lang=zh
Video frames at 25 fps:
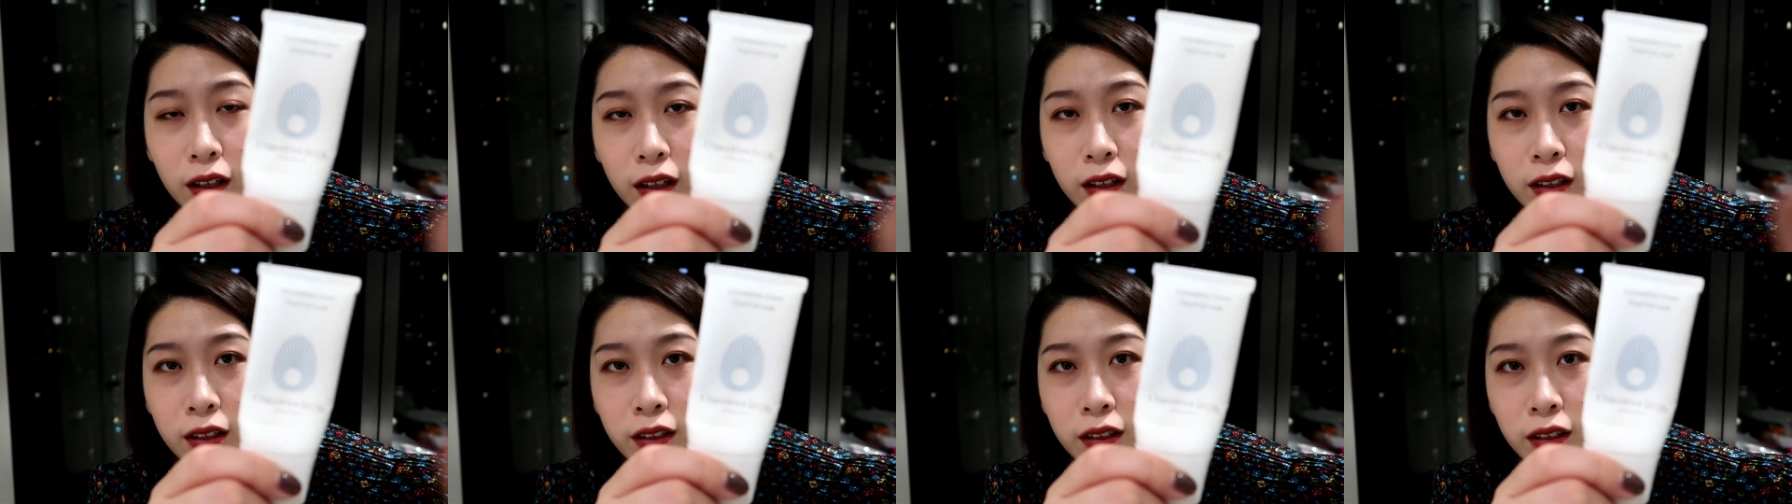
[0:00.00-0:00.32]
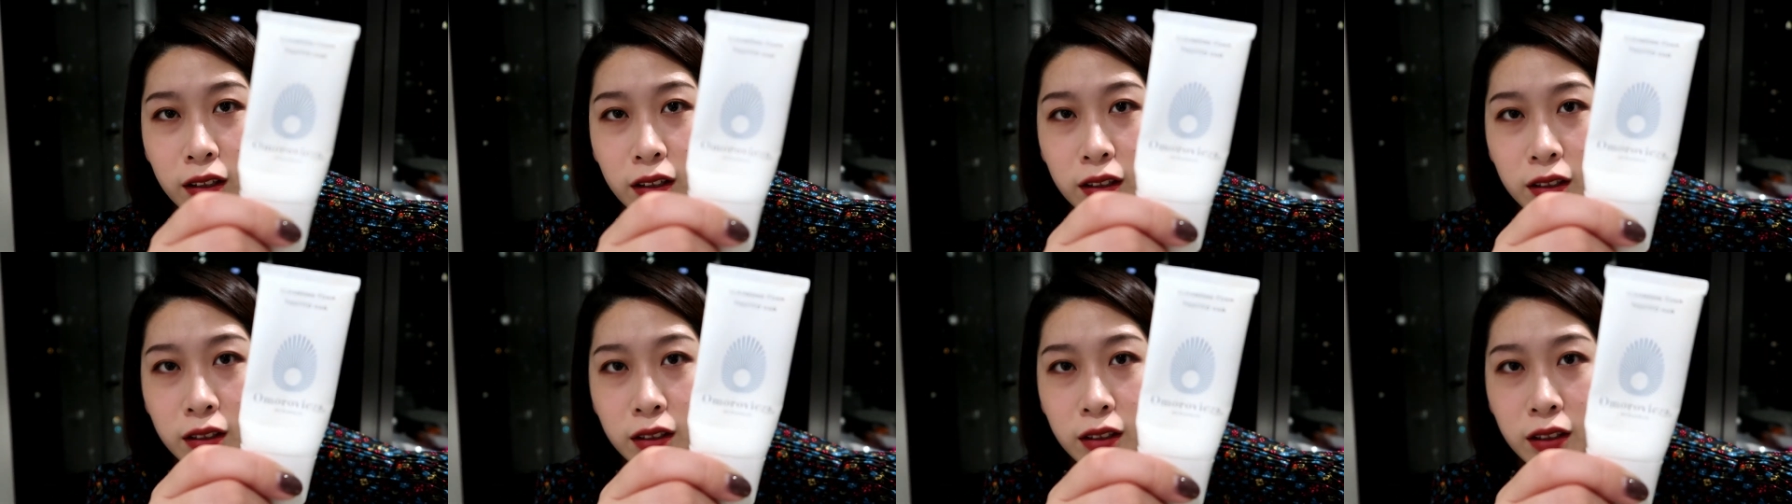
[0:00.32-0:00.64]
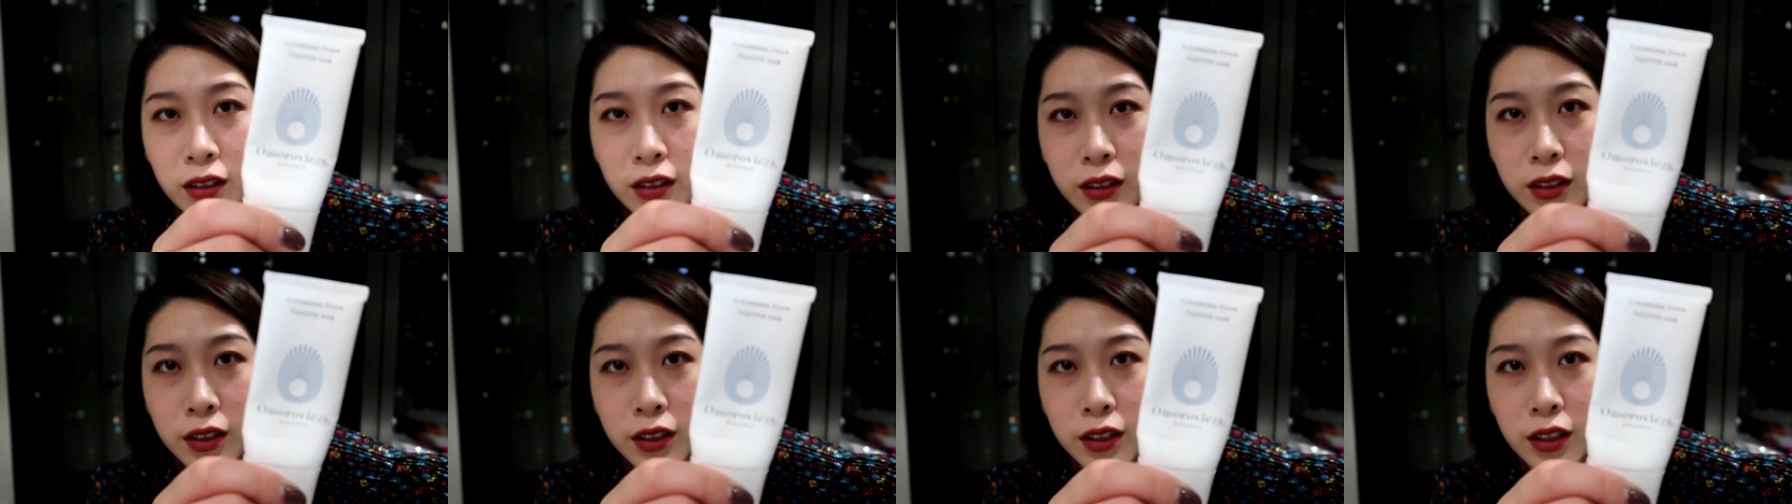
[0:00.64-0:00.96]
哎呀，
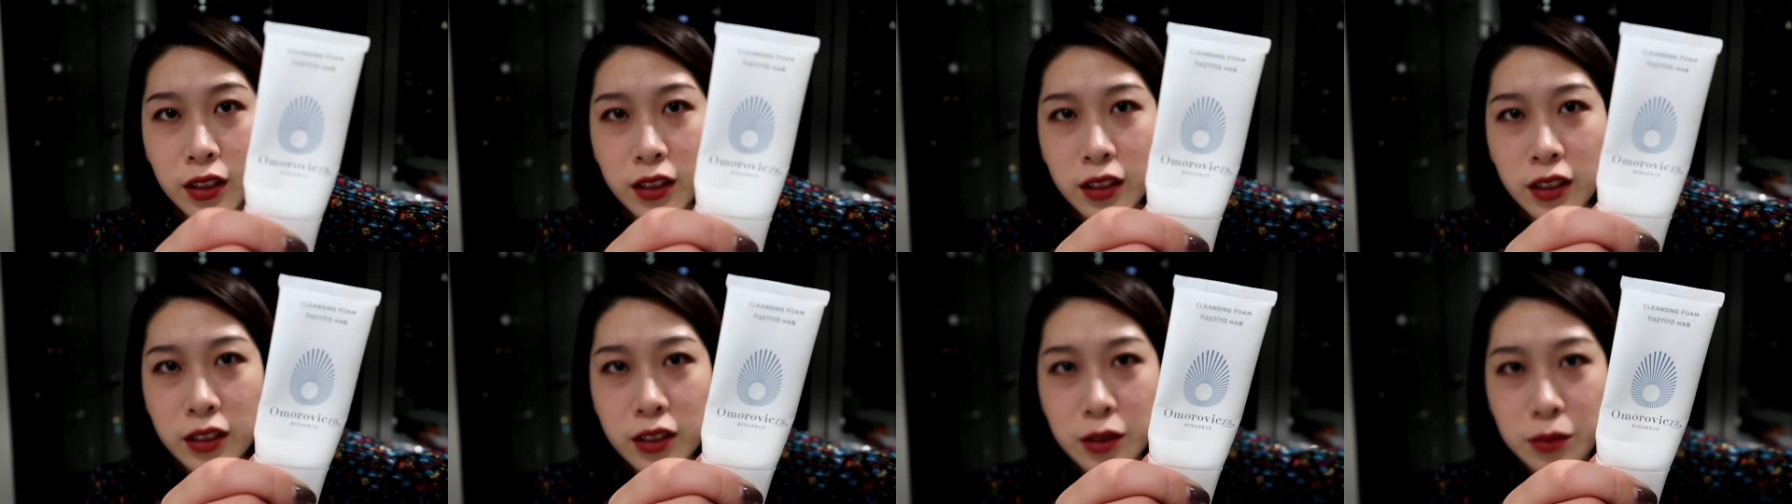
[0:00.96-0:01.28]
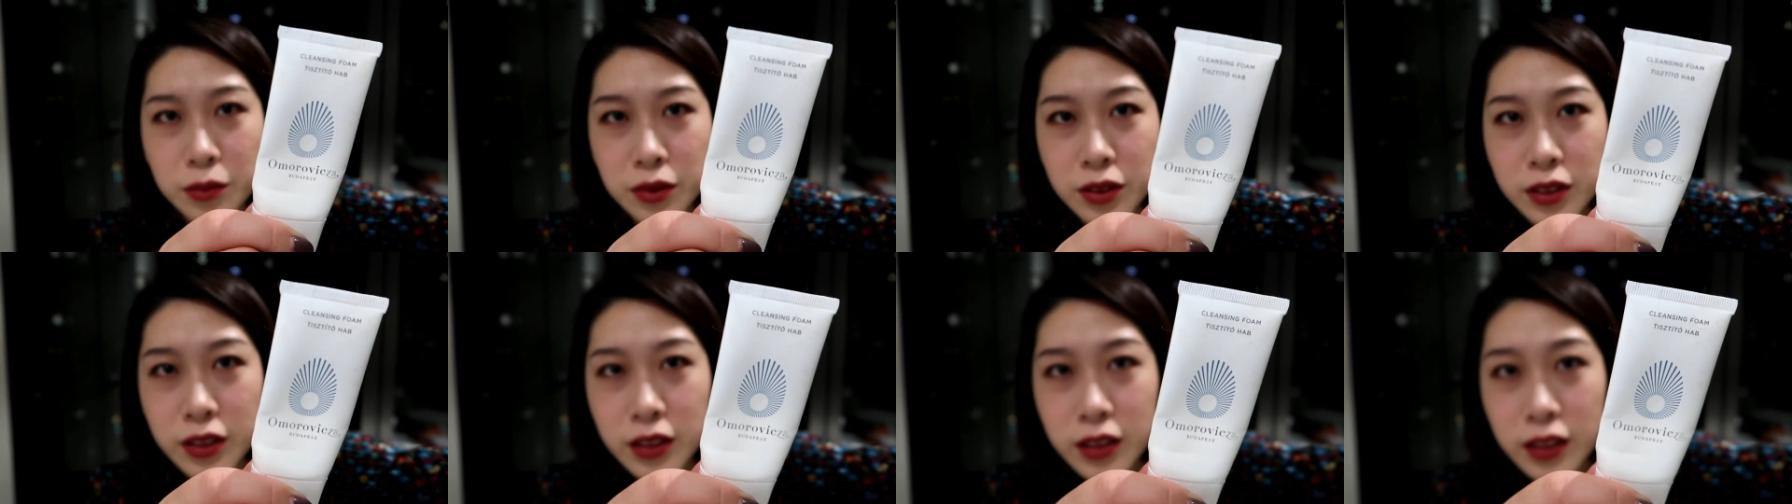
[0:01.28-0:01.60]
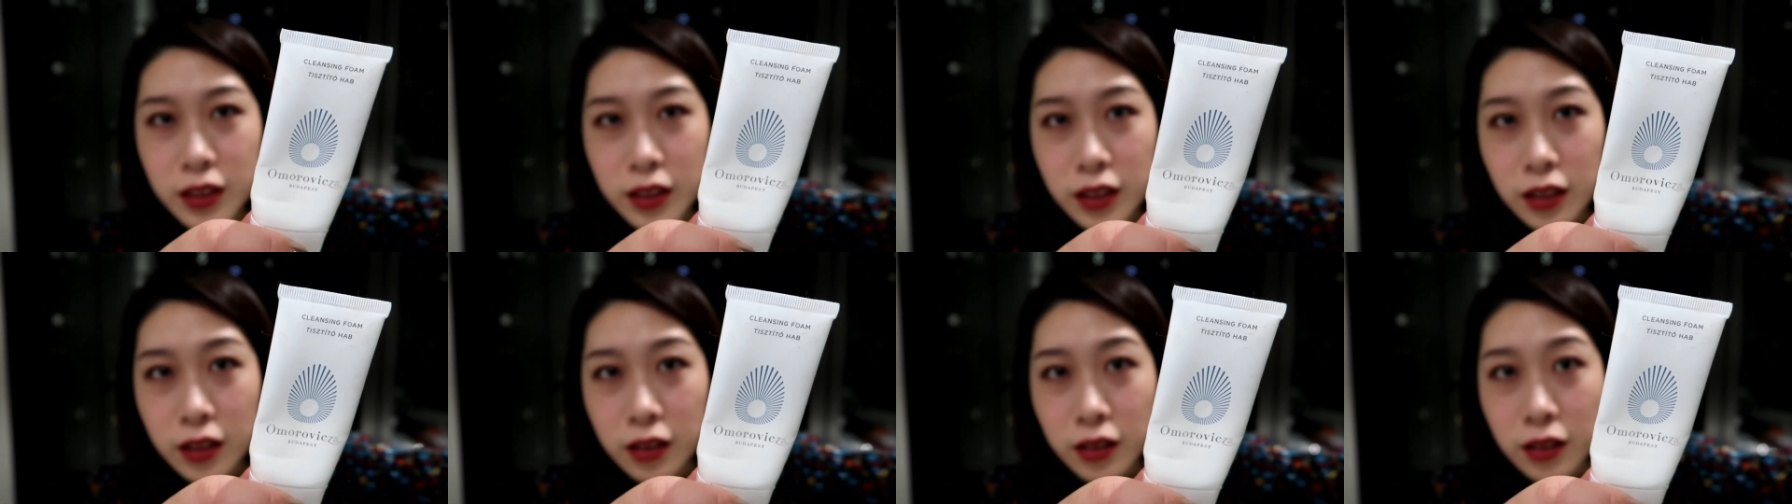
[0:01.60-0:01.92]
它怎么今
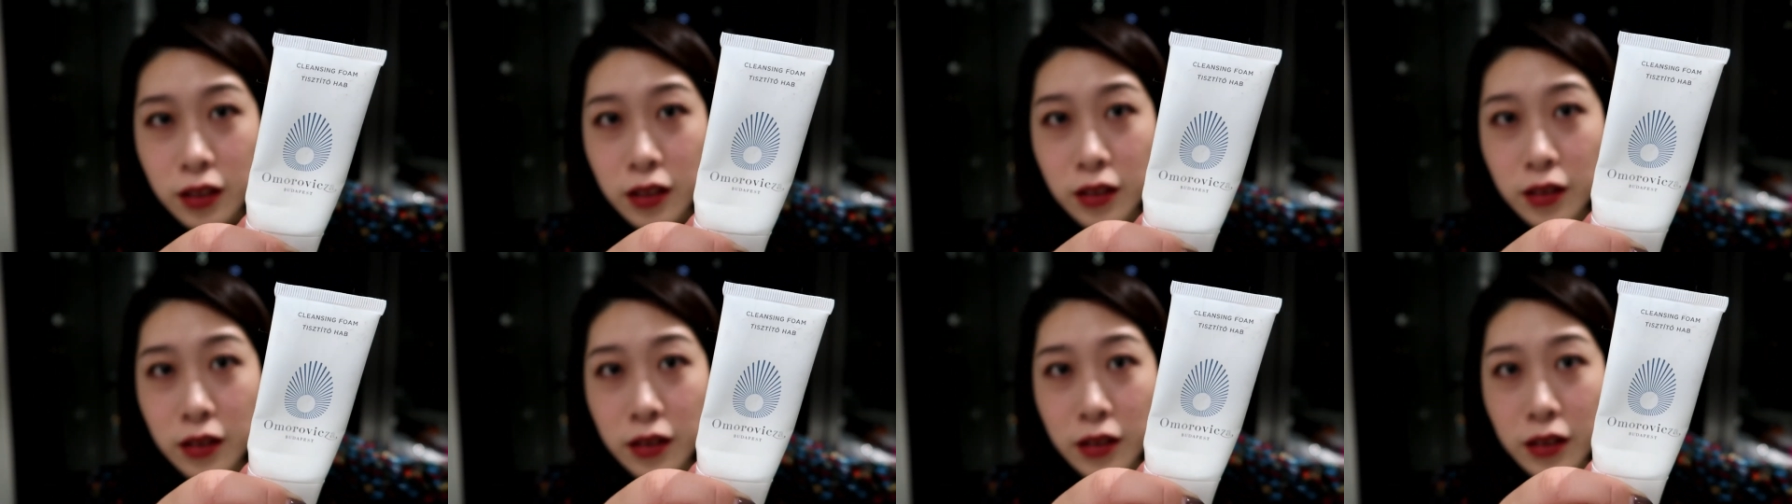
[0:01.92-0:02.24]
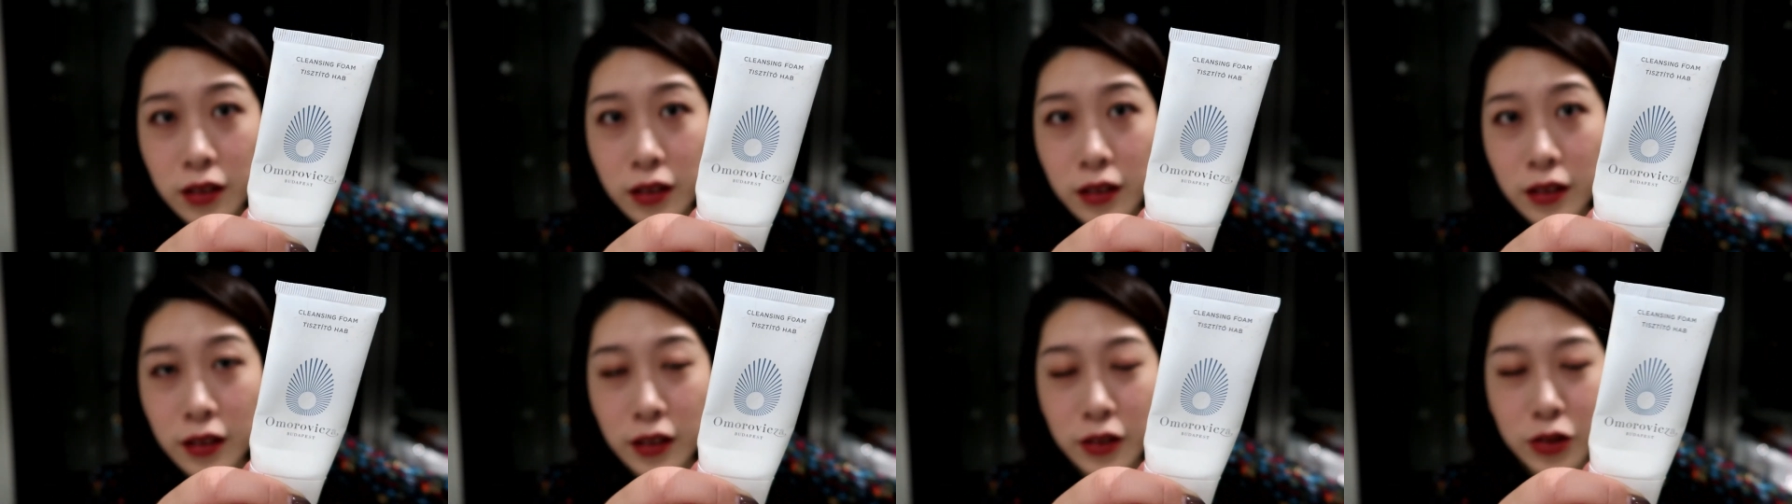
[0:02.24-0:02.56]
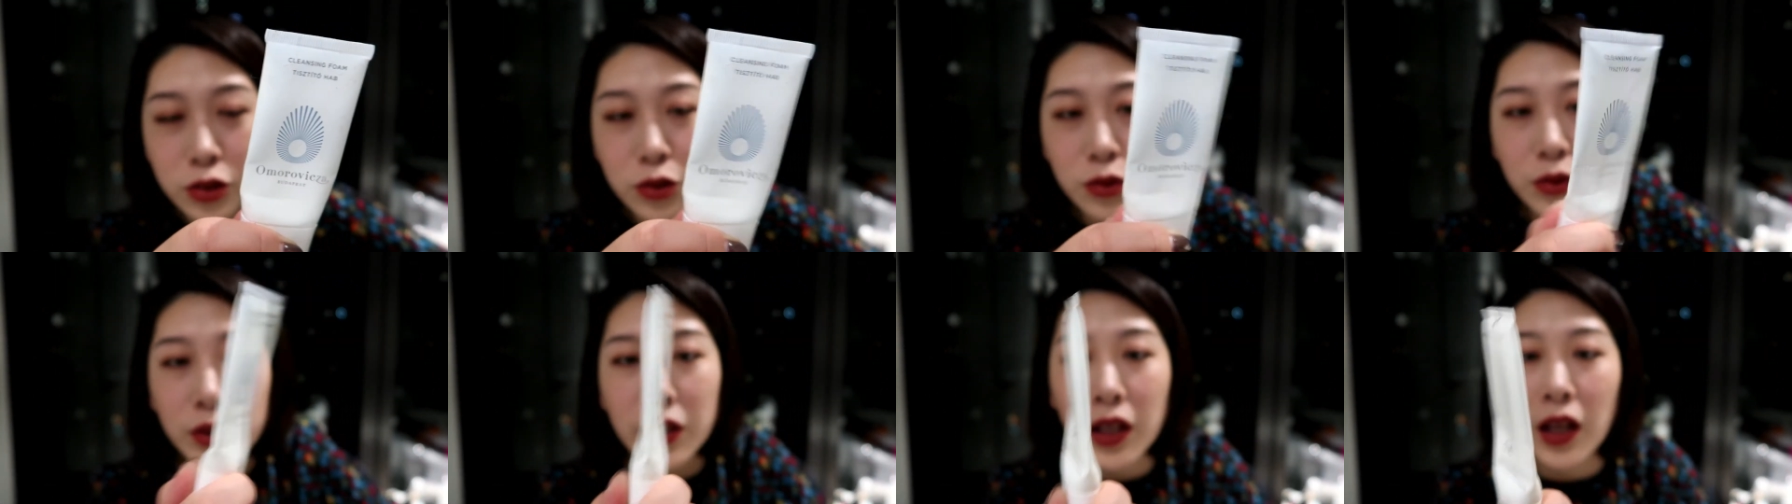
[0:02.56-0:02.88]
天嗯
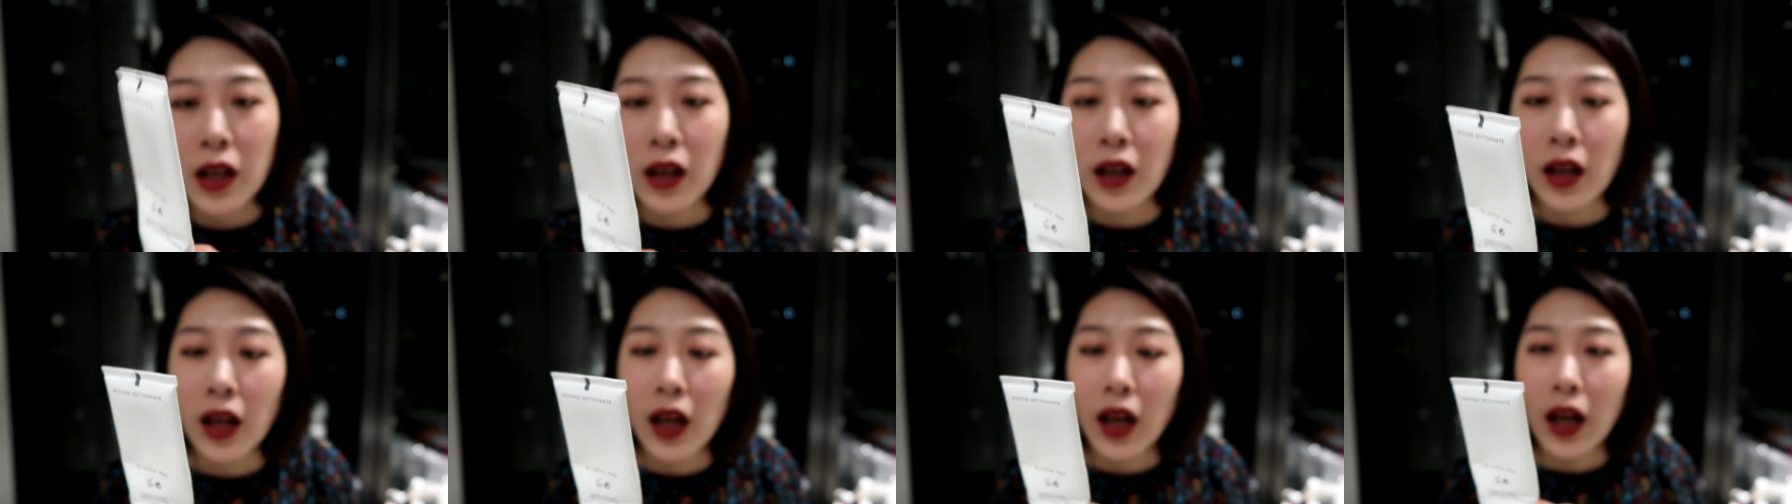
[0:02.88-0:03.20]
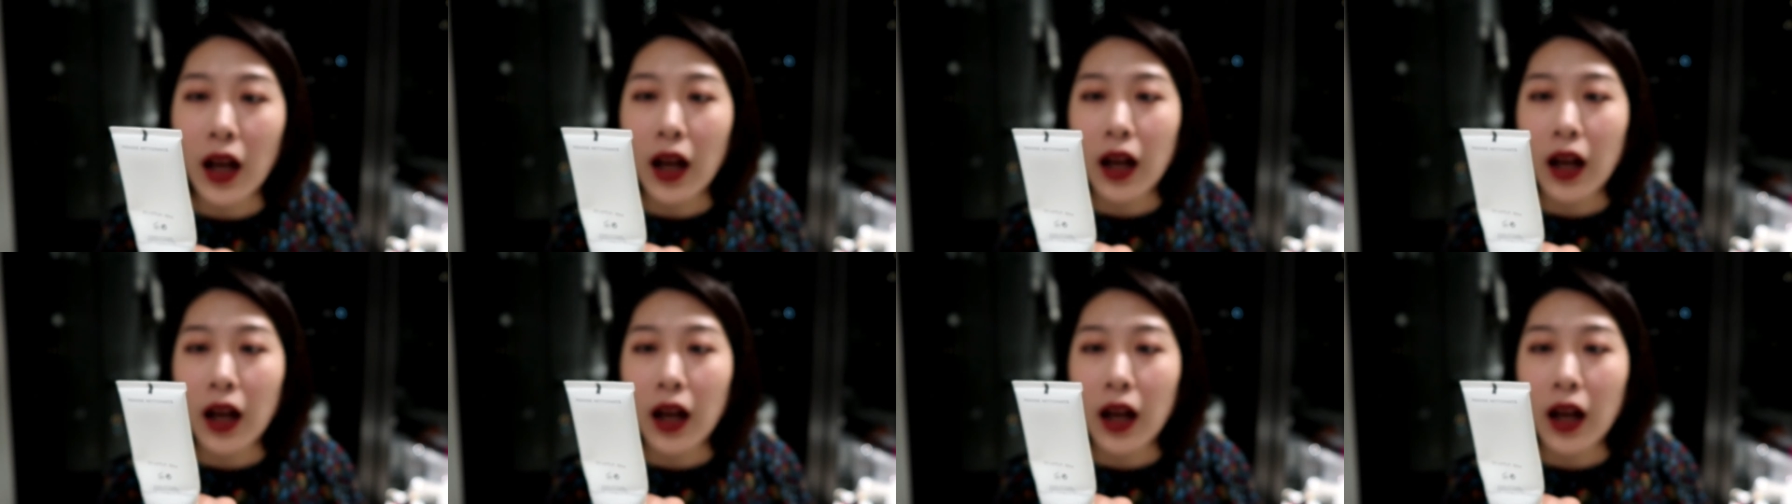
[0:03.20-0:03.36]
中样